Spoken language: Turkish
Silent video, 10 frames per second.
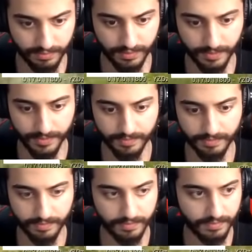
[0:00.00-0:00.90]
Tamam.
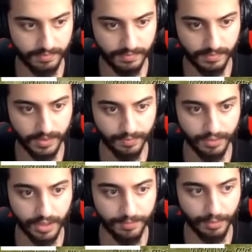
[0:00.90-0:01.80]

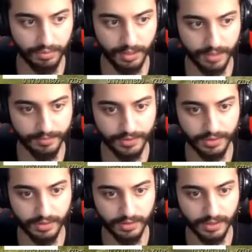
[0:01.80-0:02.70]
Bunlar botlarmış ya.